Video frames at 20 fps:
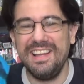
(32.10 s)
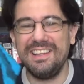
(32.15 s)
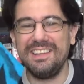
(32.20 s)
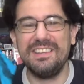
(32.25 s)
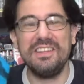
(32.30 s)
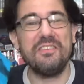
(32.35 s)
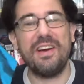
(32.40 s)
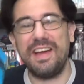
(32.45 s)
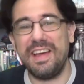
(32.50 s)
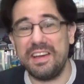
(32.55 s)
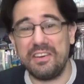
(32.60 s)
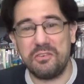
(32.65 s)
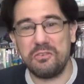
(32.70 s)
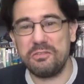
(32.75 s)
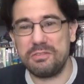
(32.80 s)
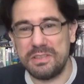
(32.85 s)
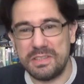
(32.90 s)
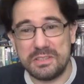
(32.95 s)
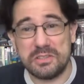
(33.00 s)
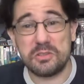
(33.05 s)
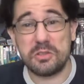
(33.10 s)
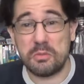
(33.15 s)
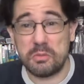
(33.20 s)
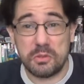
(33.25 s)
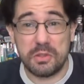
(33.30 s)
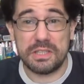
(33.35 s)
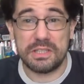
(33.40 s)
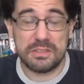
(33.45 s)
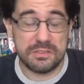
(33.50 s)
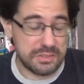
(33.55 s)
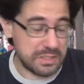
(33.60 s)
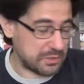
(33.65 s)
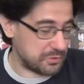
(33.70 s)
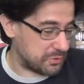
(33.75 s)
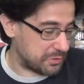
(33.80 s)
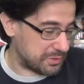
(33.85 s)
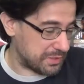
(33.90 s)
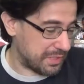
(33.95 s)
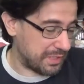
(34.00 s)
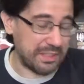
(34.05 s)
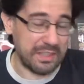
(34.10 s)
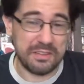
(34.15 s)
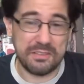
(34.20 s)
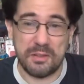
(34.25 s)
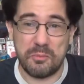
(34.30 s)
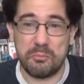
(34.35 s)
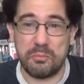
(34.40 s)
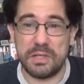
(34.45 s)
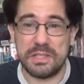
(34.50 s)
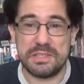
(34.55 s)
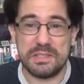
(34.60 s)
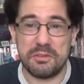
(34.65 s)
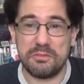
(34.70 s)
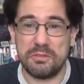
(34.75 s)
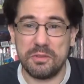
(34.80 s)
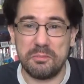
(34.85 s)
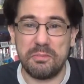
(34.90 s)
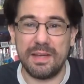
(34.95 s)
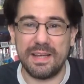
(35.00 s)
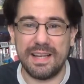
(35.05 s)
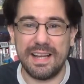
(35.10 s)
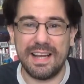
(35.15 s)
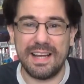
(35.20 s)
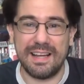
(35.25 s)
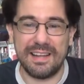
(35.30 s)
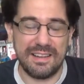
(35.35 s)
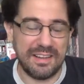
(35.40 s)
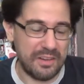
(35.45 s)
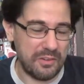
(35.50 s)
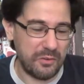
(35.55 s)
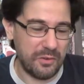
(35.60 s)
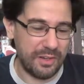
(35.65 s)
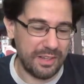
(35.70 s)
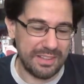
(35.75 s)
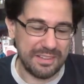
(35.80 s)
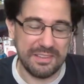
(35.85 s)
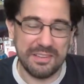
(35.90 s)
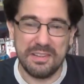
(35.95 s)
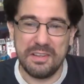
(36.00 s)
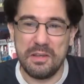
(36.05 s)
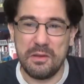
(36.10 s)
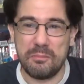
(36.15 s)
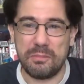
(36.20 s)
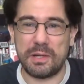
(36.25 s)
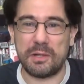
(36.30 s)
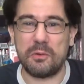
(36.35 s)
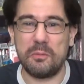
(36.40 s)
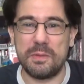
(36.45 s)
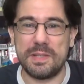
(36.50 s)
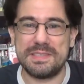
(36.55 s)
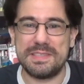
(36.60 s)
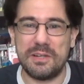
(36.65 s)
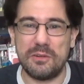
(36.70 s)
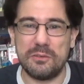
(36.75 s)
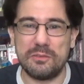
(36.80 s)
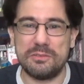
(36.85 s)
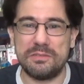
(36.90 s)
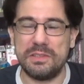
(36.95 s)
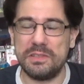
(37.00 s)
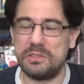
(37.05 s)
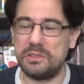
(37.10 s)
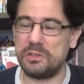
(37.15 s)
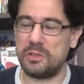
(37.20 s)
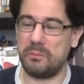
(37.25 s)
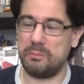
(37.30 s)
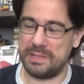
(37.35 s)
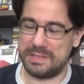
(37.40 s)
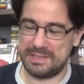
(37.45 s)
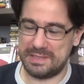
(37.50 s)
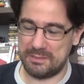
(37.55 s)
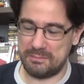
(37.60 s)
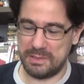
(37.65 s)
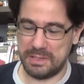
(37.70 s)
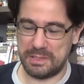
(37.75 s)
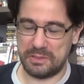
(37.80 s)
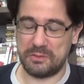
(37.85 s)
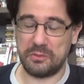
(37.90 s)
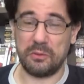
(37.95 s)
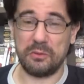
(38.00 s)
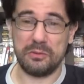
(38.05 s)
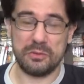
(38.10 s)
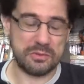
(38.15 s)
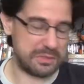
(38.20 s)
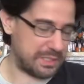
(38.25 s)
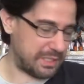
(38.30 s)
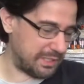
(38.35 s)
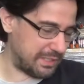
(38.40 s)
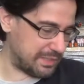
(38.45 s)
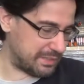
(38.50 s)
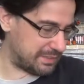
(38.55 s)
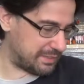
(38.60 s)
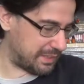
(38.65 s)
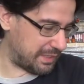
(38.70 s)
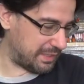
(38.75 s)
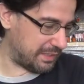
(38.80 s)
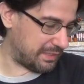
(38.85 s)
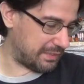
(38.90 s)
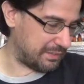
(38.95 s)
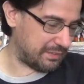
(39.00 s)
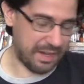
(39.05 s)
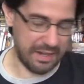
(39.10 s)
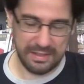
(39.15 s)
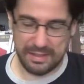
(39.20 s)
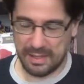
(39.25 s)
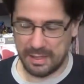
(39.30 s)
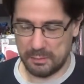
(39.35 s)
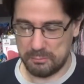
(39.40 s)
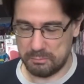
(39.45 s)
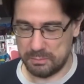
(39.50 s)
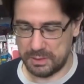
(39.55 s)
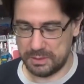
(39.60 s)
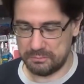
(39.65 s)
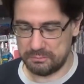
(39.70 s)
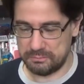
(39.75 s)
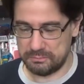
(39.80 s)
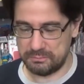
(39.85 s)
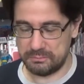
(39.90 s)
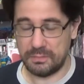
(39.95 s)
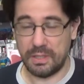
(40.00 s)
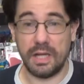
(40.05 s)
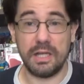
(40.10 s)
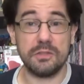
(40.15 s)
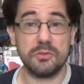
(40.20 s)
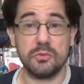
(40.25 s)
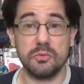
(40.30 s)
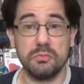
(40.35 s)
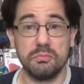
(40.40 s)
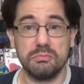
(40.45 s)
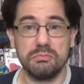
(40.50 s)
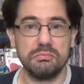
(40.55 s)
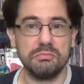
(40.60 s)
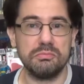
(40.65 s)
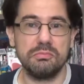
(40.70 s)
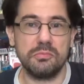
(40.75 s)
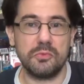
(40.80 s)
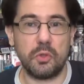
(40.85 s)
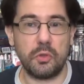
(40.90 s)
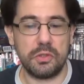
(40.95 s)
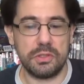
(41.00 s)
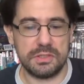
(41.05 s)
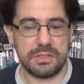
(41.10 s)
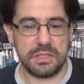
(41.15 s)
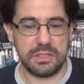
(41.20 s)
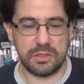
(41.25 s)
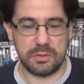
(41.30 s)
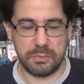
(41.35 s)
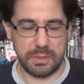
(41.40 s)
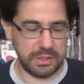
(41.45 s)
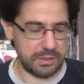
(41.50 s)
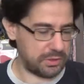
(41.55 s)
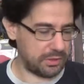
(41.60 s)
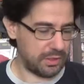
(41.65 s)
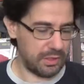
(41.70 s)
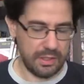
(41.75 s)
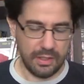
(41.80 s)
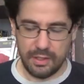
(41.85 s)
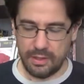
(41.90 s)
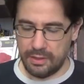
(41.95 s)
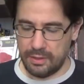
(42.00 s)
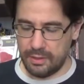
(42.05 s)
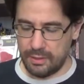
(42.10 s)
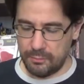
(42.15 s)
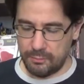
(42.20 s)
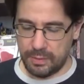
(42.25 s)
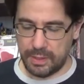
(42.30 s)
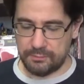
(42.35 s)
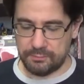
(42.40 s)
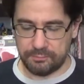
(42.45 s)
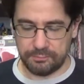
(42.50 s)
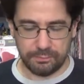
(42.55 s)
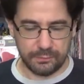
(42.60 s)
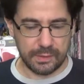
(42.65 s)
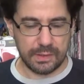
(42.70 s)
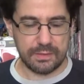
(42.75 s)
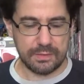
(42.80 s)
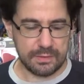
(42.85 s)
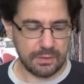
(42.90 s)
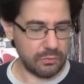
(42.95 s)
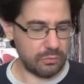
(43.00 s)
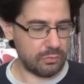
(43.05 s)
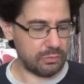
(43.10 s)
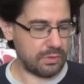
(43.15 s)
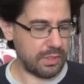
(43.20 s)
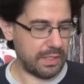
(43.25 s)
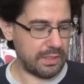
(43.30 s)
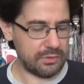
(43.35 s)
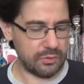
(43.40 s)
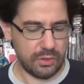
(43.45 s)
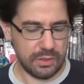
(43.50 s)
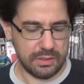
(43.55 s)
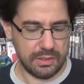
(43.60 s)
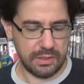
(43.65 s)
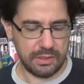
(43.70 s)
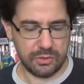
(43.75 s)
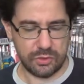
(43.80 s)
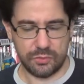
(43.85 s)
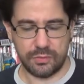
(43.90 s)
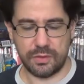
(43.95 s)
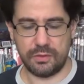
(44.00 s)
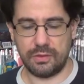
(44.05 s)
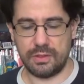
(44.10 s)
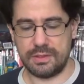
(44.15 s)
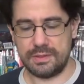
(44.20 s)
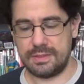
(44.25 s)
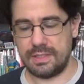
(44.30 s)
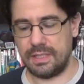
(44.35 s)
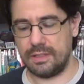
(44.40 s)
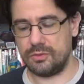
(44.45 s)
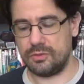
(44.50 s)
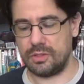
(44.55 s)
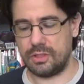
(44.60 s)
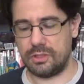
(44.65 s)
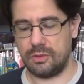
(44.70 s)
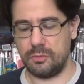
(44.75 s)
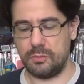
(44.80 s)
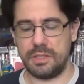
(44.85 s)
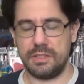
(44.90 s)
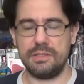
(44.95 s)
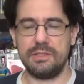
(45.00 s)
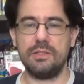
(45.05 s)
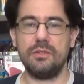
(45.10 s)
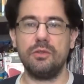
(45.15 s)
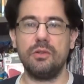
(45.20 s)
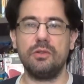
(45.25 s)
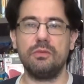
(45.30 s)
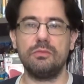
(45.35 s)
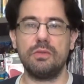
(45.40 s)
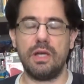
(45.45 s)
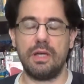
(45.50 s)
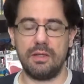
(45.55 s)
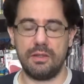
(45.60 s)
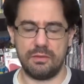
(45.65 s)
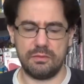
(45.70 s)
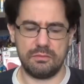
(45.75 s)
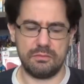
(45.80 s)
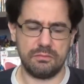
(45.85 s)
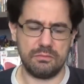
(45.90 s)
Não é um vídeo sobre quadrinhos azuis, é que depois que eu fui pegar agora para começar o vídeo que eu percebi que todos eles têm a capa azul, coincidentemente. Bem, são três quadrinhos que foram lançados aqui no Brasil é,